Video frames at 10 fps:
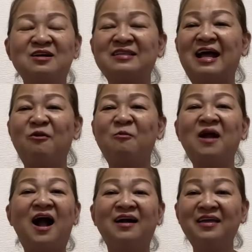người ta cũng
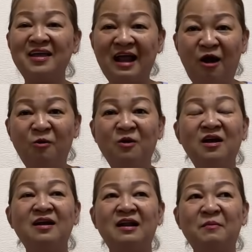cần gì đâu
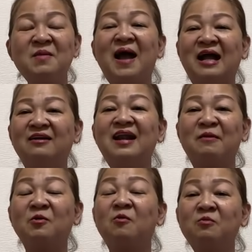là mấy bạn đó
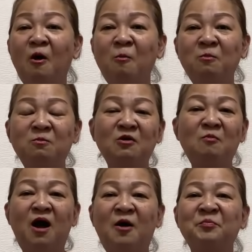làm cũng đúng
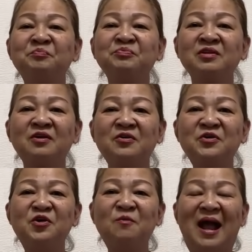đúng không còn
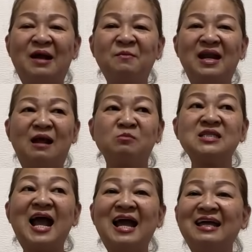nhiều bạn mà làm
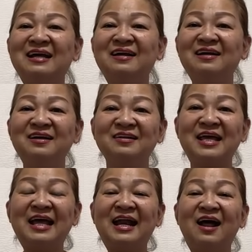sai á
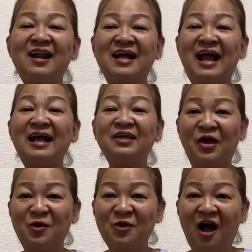thì cái đó là gán
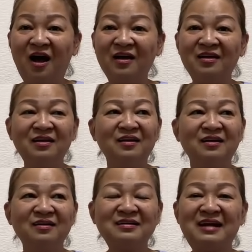chịu thôi
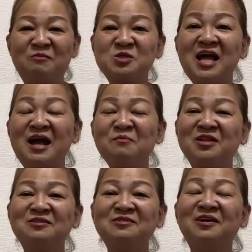làm sai và
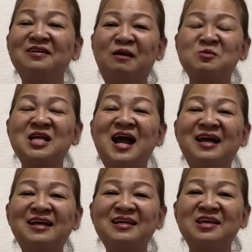thường thường làm
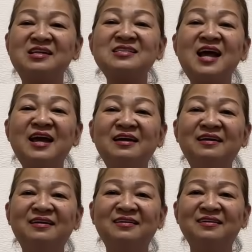sai cái chuyện sai
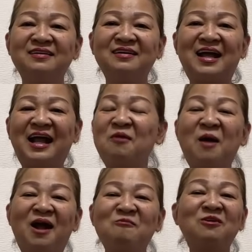á là các
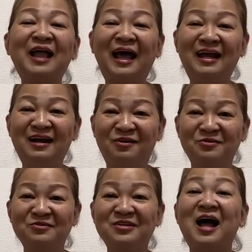bạn không có thấy đâu
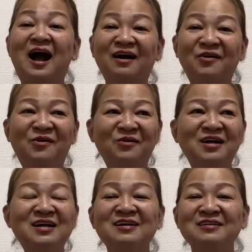nó thật luôn
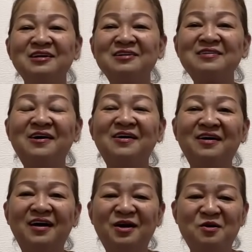thường
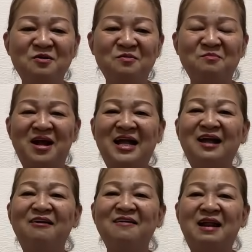thường á mà cái
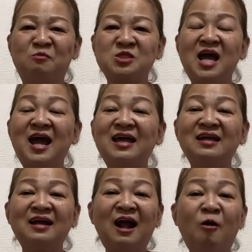người làm sai
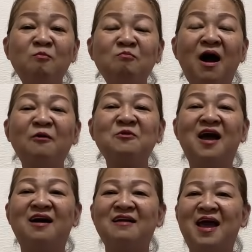á không bao
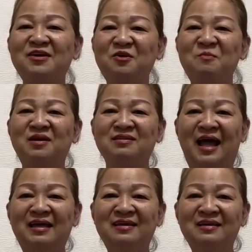giờ để cho mình
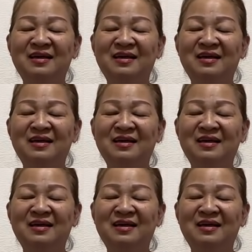thấy